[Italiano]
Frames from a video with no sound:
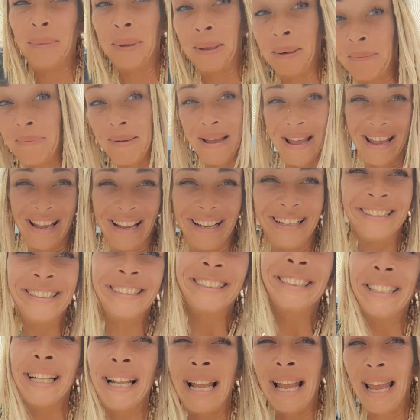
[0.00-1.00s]
per me
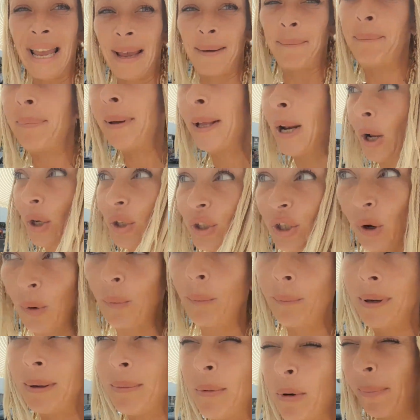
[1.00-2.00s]
e però c'è un
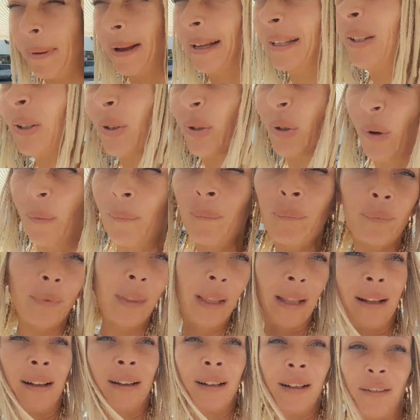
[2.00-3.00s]
primo pezzo
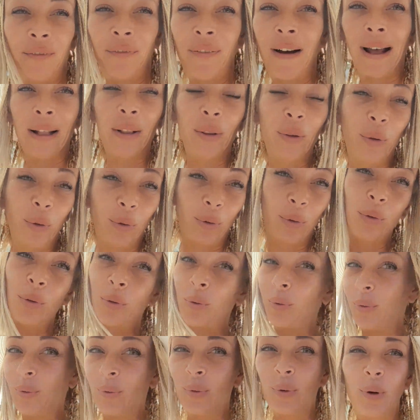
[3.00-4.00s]
fatto
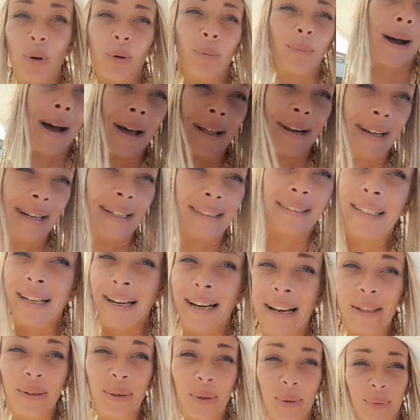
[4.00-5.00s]
sul lungomare che tra
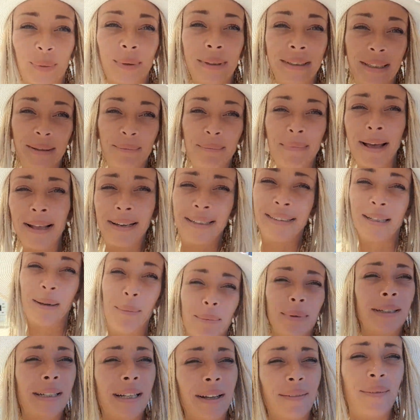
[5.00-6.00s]
l'altro quindi merita
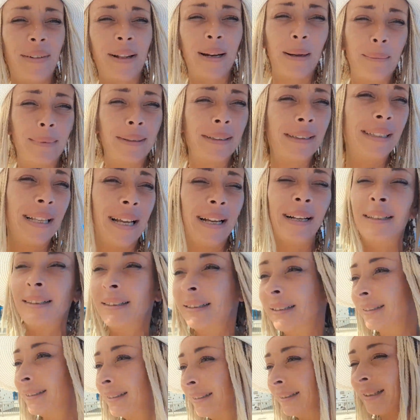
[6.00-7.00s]
perché veramente
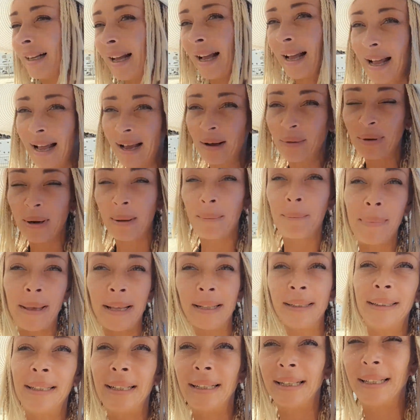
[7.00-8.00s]
è un
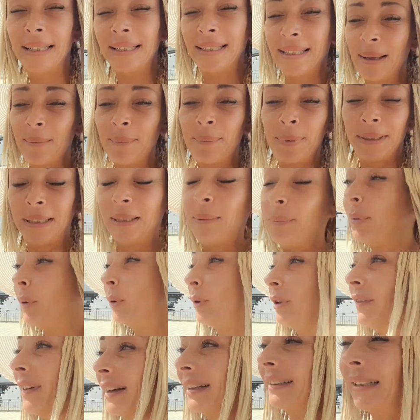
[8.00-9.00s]
ambiente che sempre di più
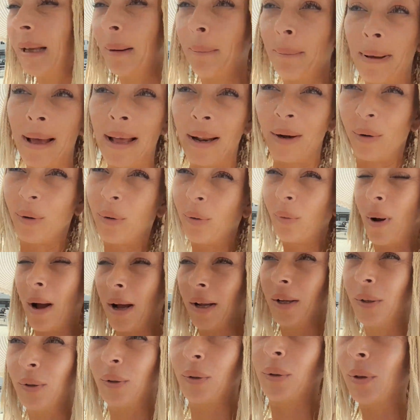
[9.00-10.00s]
diventa bello qua,
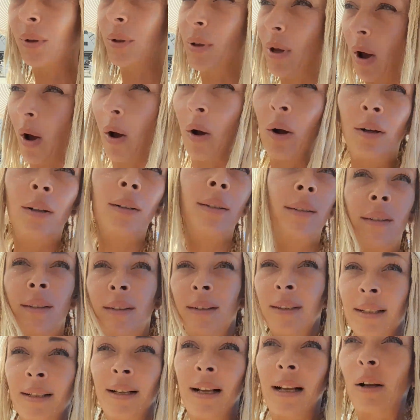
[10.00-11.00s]
io non lo so,
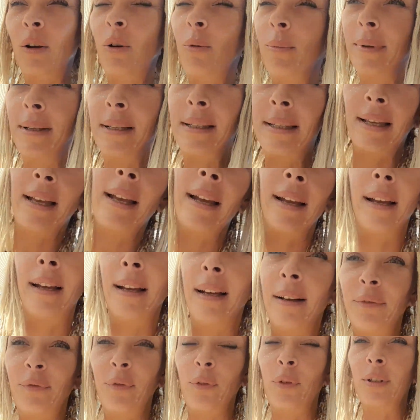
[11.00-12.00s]
è come
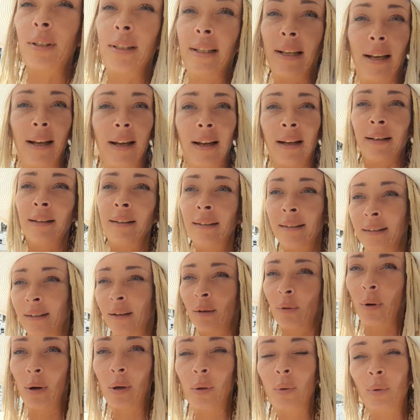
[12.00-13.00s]
se fosse
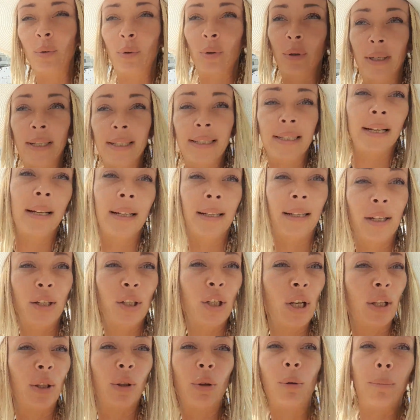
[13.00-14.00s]
qualcuno che sta
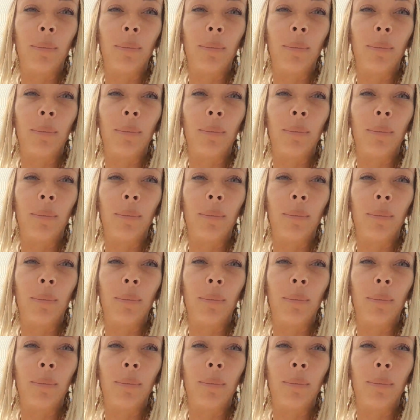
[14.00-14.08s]
crescendo